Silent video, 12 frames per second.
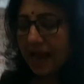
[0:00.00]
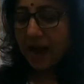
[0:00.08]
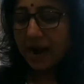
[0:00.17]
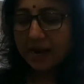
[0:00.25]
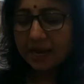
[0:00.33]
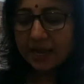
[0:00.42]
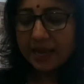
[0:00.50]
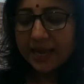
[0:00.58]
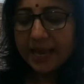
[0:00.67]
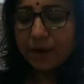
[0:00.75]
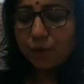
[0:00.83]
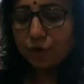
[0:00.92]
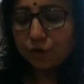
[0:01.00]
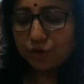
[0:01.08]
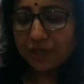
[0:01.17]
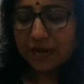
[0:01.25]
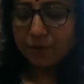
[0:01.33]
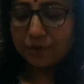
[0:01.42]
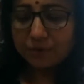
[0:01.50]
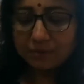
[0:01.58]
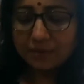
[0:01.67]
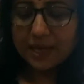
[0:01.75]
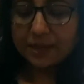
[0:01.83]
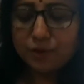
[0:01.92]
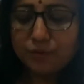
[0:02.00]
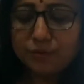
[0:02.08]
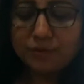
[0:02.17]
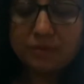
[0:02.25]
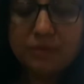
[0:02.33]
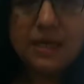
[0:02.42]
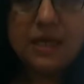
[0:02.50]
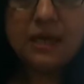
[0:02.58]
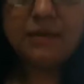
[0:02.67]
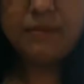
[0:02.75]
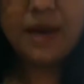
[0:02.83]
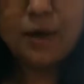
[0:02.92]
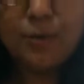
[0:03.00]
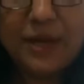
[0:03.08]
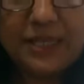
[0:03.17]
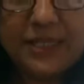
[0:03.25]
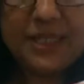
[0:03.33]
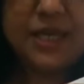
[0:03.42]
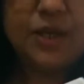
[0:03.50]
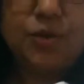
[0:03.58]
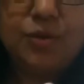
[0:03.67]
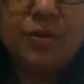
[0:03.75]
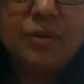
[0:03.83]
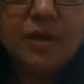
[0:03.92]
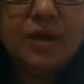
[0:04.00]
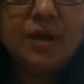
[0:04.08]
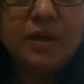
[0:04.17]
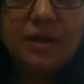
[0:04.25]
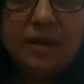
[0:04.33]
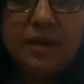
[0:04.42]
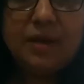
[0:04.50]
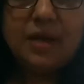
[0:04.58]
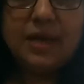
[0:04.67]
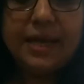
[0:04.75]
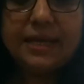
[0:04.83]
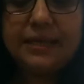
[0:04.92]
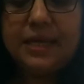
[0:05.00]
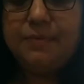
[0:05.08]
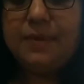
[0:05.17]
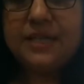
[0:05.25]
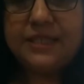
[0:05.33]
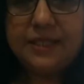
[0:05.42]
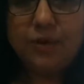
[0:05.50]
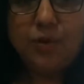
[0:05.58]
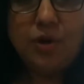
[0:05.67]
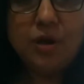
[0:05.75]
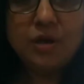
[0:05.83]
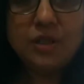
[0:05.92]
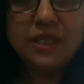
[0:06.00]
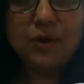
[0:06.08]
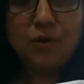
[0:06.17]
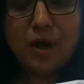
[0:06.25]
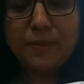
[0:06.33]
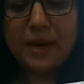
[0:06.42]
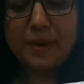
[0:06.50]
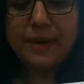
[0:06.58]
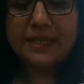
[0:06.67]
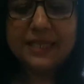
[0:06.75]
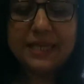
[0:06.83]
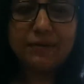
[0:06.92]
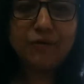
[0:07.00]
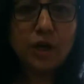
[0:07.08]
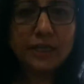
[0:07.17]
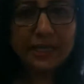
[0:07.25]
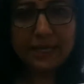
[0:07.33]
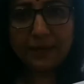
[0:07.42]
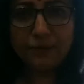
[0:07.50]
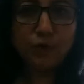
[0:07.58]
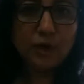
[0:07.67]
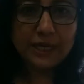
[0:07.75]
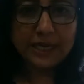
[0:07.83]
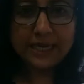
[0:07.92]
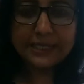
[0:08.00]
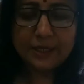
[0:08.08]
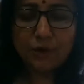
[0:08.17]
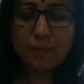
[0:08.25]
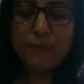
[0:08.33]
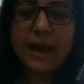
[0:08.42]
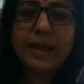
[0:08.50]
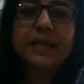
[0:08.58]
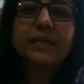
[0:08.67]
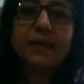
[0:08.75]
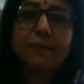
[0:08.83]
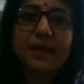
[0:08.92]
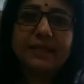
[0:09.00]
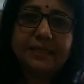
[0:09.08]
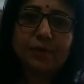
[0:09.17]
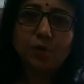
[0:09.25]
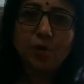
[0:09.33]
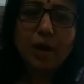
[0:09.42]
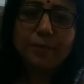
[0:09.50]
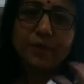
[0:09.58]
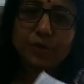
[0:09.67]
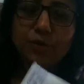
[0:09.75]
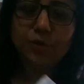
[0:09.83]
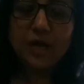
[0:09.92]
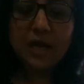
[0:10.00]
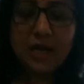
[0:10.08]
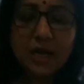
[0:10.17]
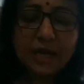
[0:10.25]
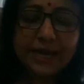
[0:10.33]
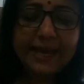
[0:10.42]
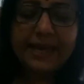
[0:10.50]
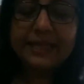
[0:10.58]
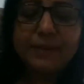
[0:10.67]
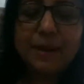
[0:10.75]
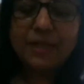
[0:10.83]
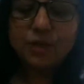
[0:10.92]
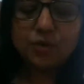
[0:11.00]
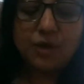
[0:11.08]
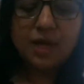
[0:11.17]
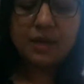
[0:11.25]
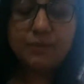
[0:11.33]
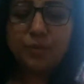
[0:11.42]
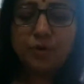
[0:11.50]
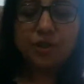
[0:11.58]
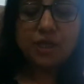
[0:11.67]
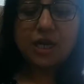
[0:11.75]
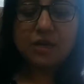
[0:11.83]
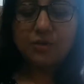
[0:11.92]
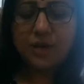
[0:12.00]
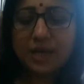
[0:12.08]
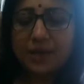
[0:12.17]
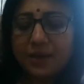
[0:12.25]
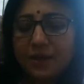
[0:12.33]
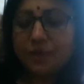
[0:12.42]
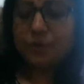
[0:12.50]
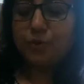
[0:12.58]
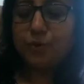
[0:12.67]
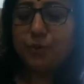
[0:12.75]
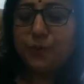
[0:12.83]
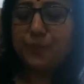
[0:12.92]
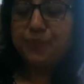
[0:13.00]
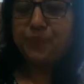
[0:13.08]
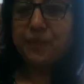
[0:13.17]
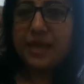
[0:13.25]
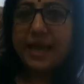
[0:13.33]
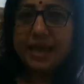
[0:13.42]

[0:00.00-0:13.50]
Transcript: আর এগুলো তো জানো একদম মানে ভালো প্লাস্টিক একটু এই যে এই প্লাস্টিকগুলো যেগুলো আমরা বাজারে ফল কিনলে ফুল কিনলে যেগুলো পাই সেই প্লাস্টিকগুলো আমি তো রেখে দিই ভাজ করে পরিষ্কার করে তো এই